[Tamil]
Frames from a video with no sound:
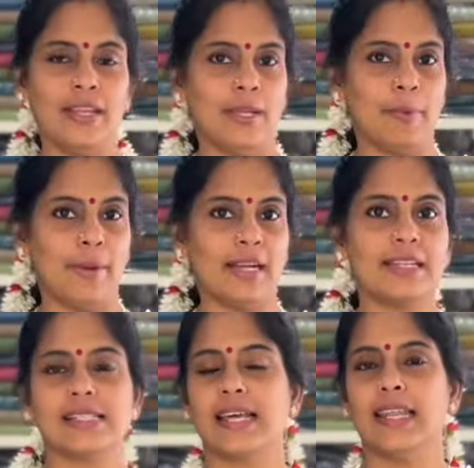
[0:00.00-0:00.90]
மாதிரி நம்ம
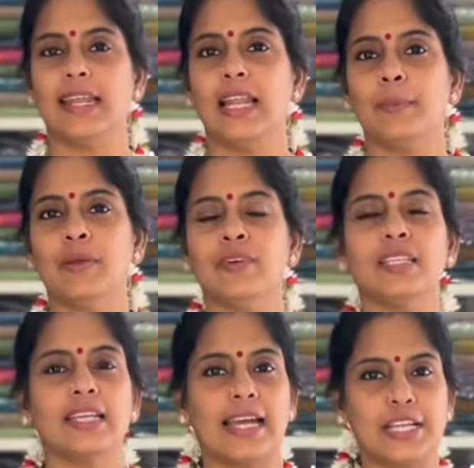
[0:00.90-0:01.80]
பாக்குற சாரி எல்லாமே
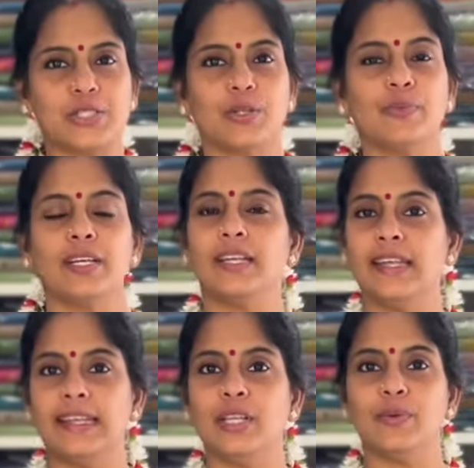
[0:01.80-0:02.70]
வந்து கேஷுவல் வேர்
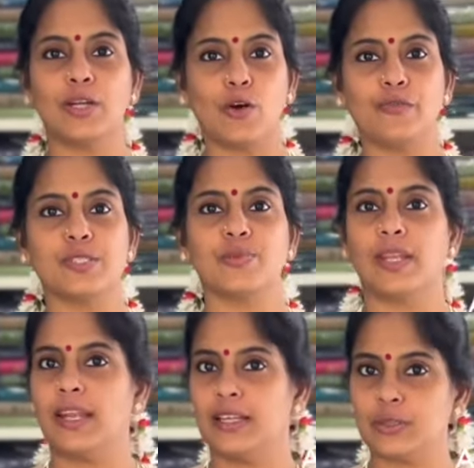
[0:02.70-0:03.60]
டெய்லி வேர் ஆஃபீஸ்
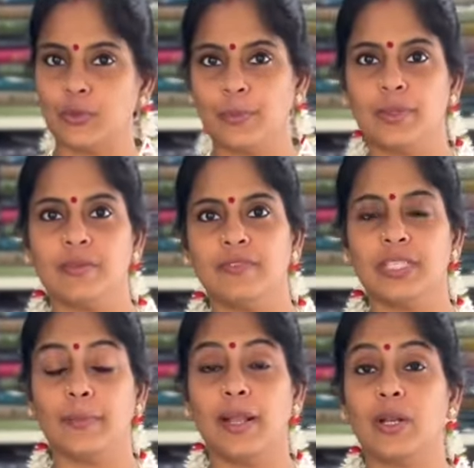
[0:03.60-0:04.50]
வேர் எல்லாத்துக்கும் ரொம்ப
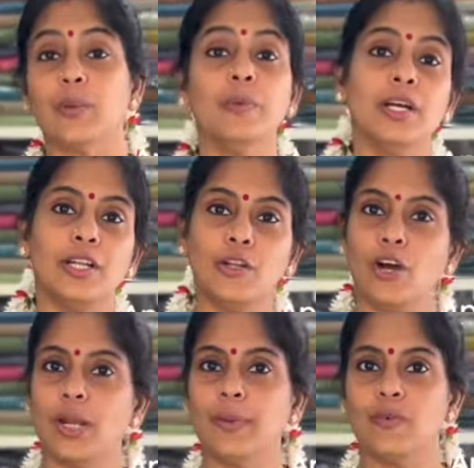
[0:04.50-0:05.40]
கம்ஃபர்டபுளா இருக்கும்
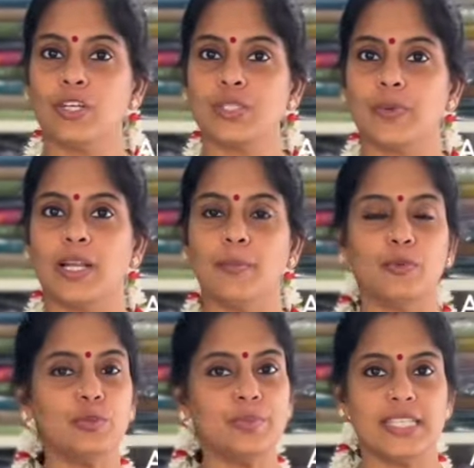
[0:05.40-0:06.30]
நார்மல் வாஷ் பண்ணா
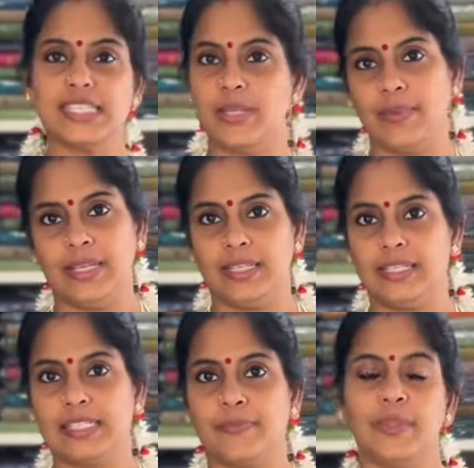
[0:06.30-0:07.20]
போதும் ஈஸி
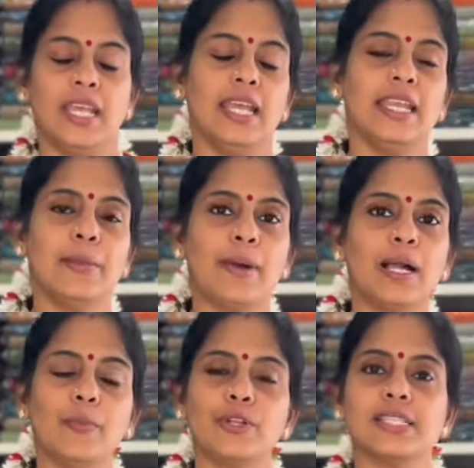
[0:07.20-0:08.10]
மெயின்டெனன்ஸ் இன்னைக்கு
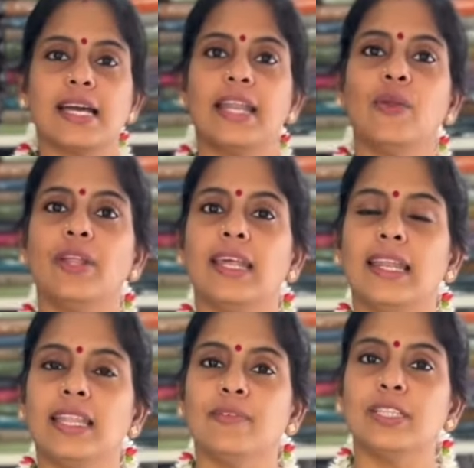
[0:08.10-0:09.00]
பார்க்க போற சாரியோடைய
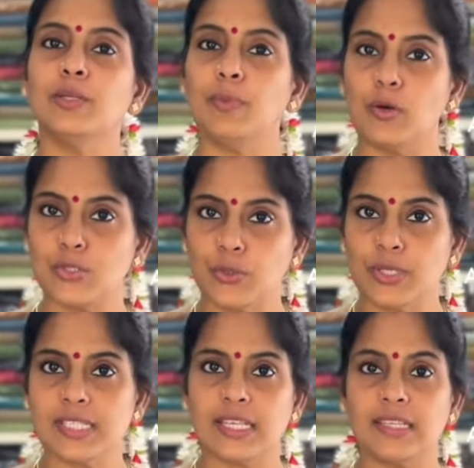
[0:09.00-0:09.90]
லென்த் வந்து
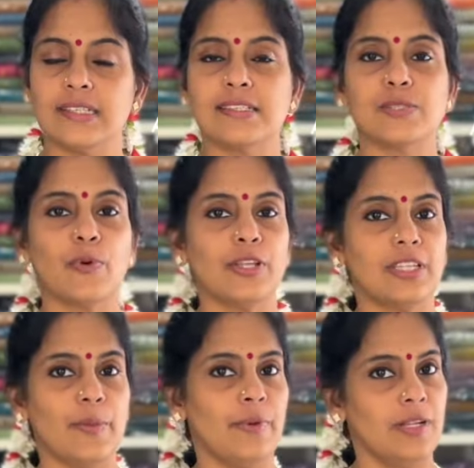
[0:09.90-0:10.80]
பிளவுஸோட சேர்த்து சிக்ஸ்
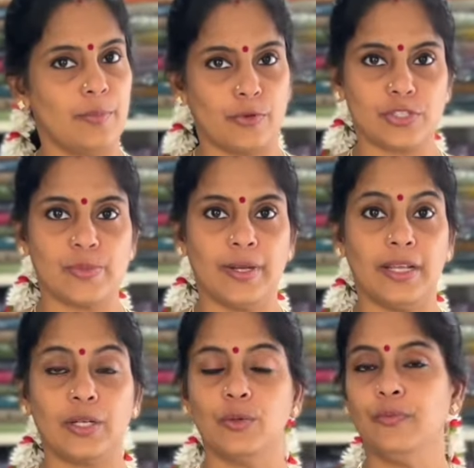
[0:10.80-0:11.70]
பாயிண்ட் த்ரீ மீட்டர்
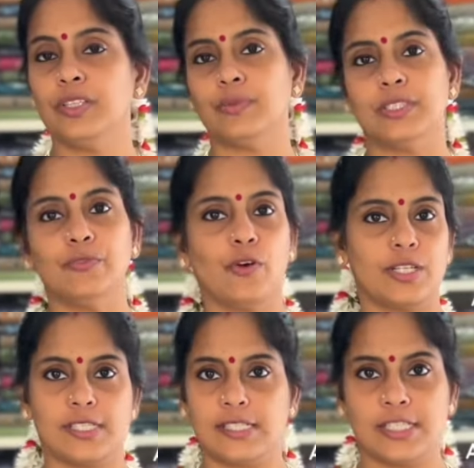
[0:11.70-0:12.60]
அப்ராக்சிமேட்டா இருக்கும் வித் வந்து
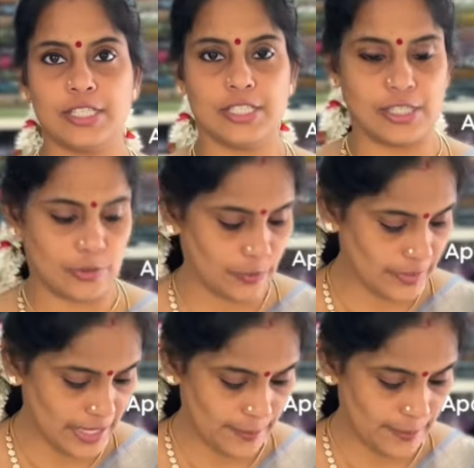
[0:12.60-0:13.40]
ஃபார்ட்டி சிக்ஸ் இன்ச்சஸ் இருக்கும்